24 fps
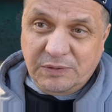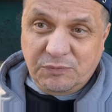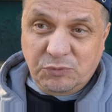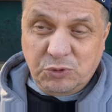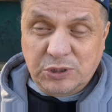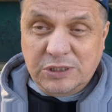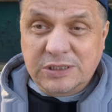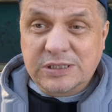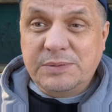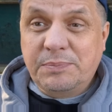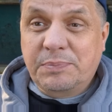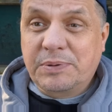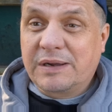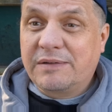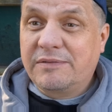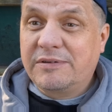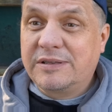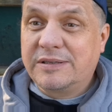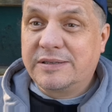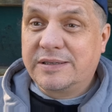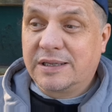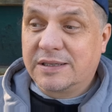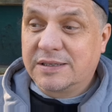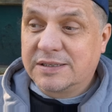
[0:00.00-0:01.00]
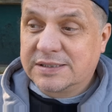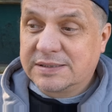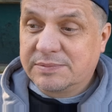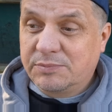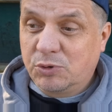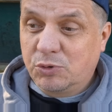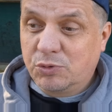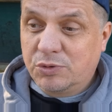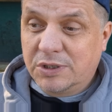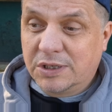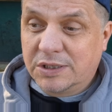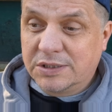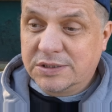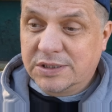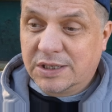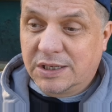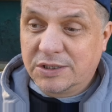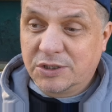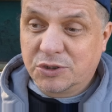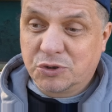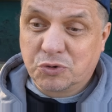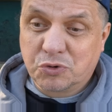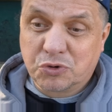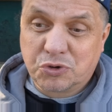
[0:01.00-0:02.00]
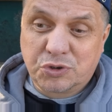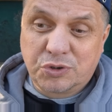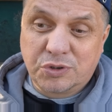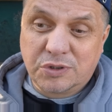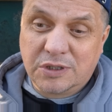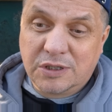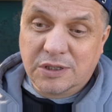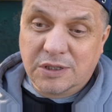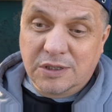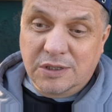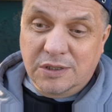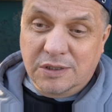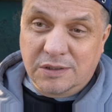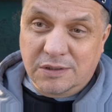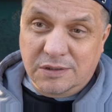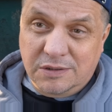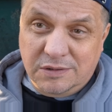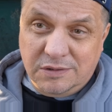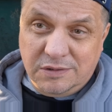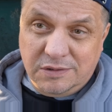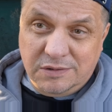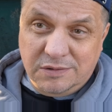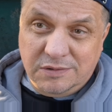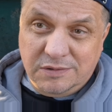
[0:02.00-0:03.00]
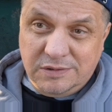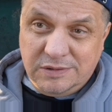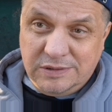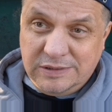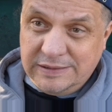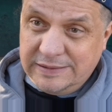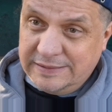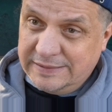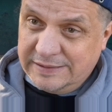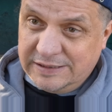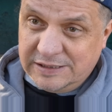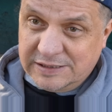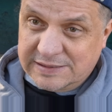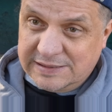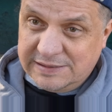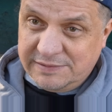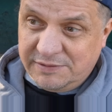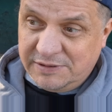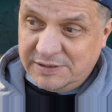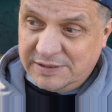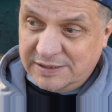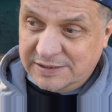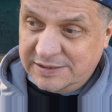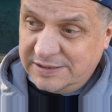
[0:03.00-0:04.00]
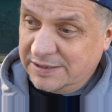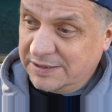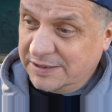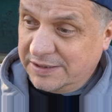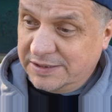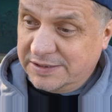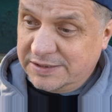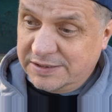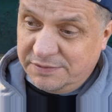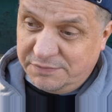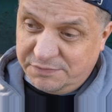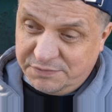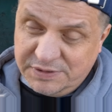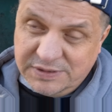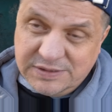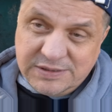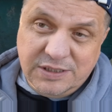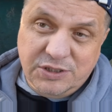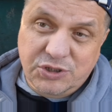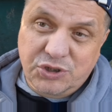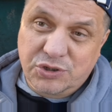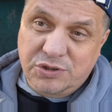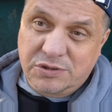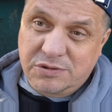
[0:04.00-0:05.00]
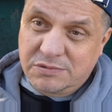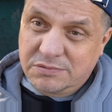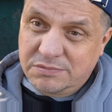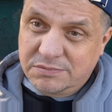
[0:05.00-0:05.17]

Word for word: Вот эти правила надо соблюдать, а не то, что э, и если вы это делаете, вы, значит,